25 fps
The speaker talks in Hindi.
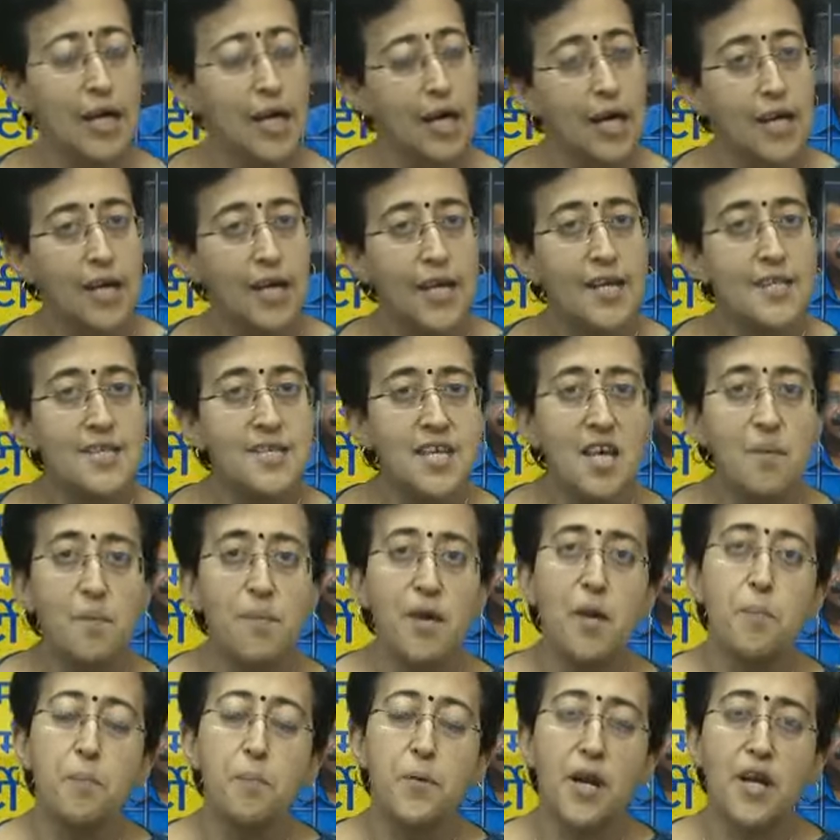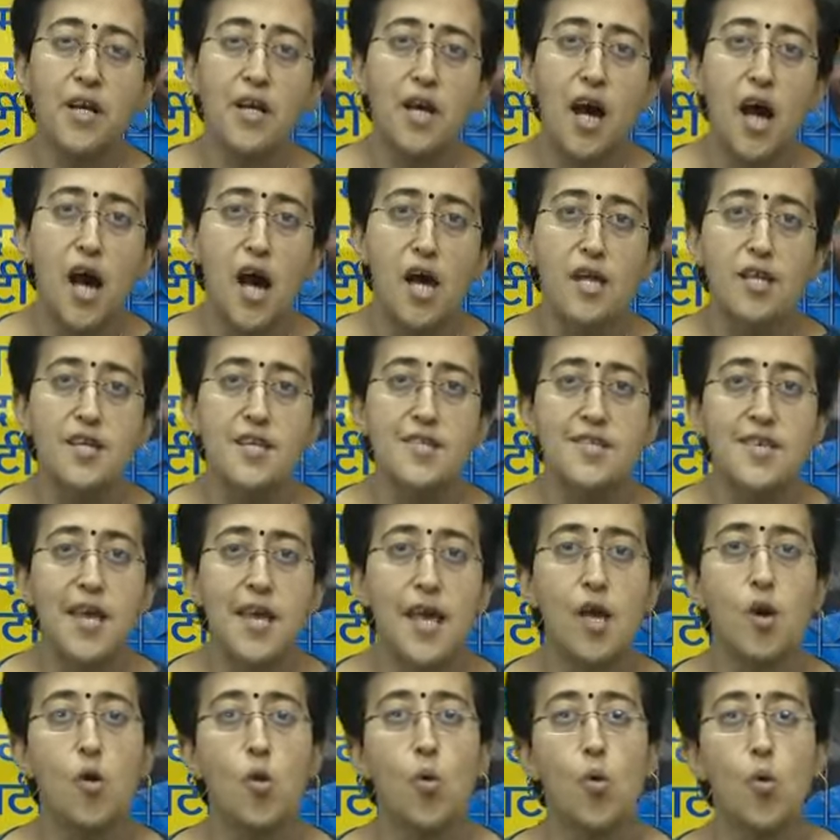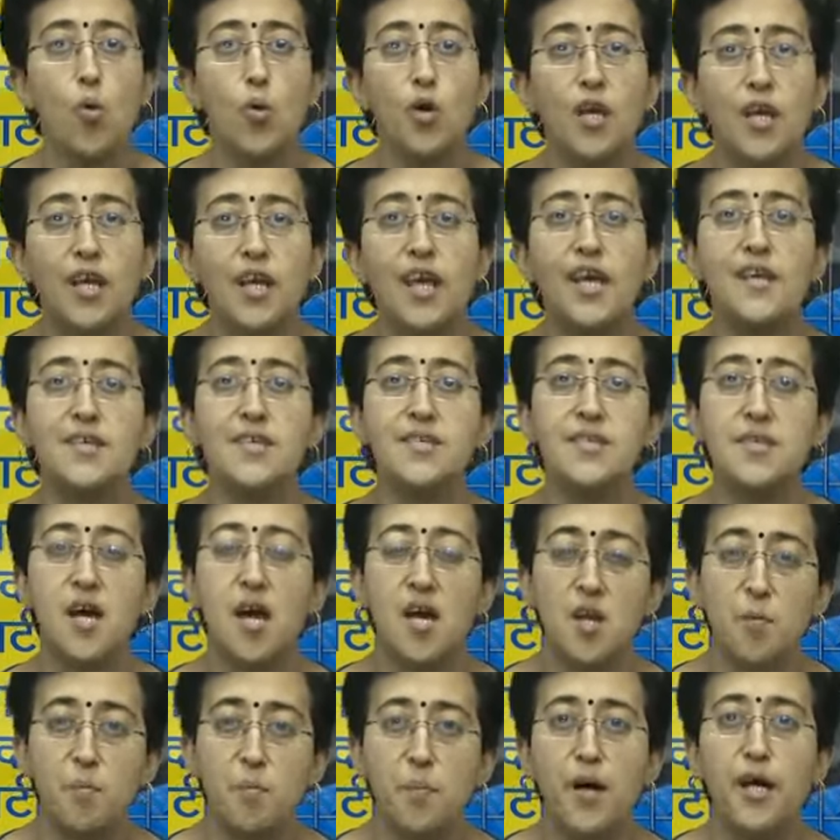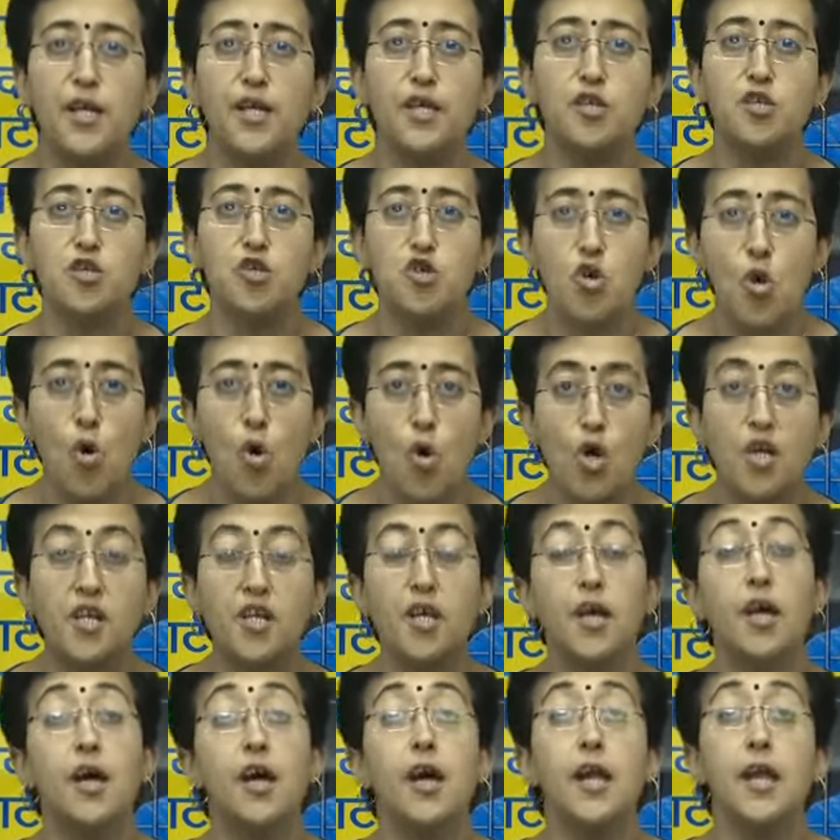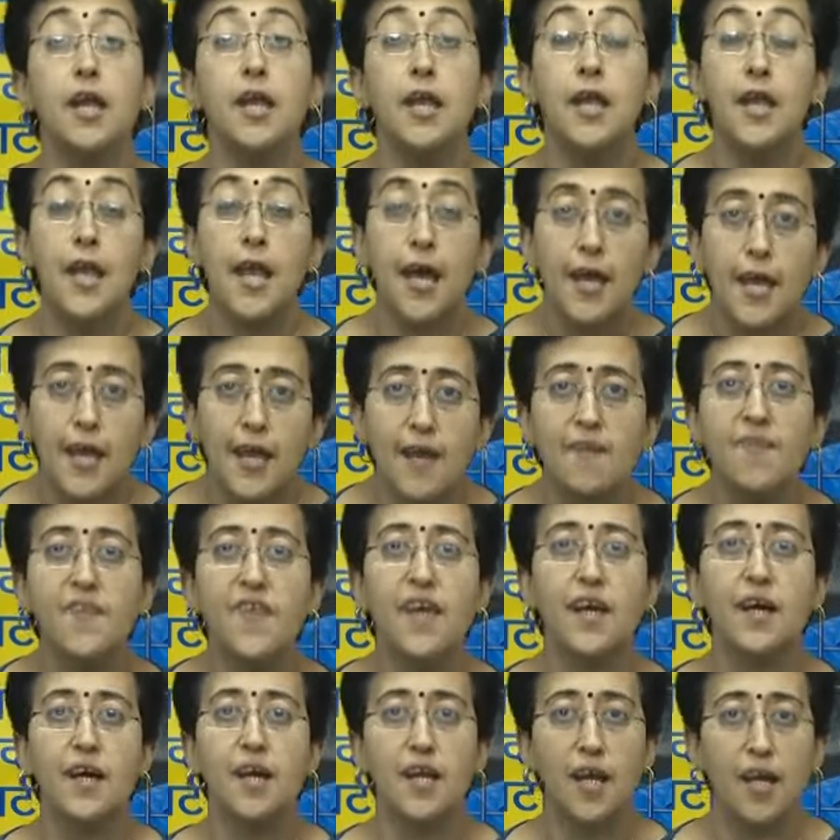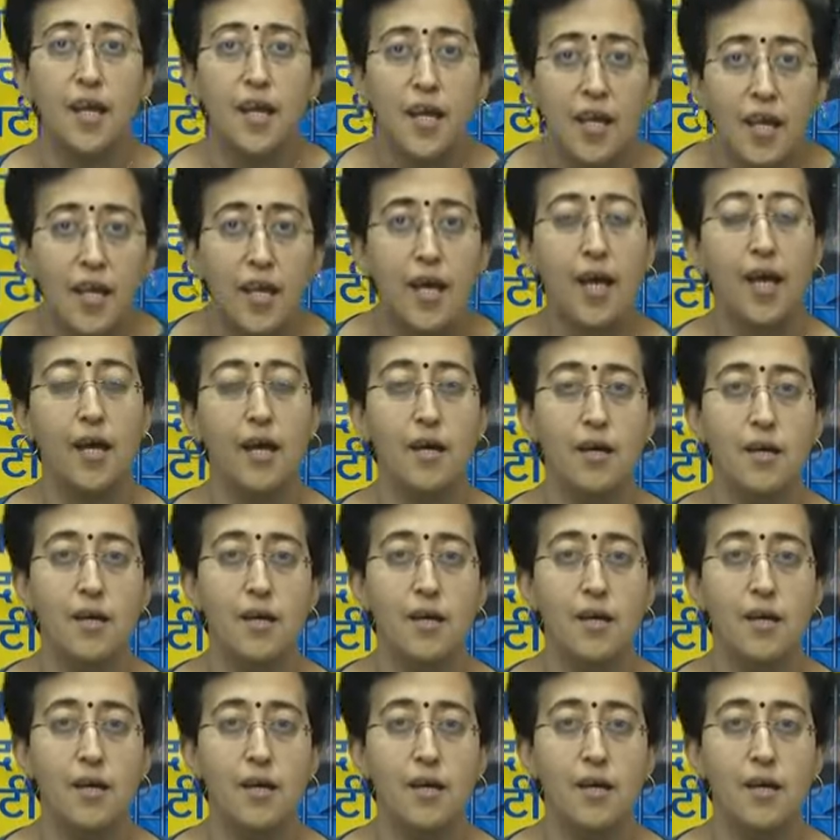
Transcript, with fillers: किसी भी प्रकार से उनके सर पर चोट नहीं दिख रही है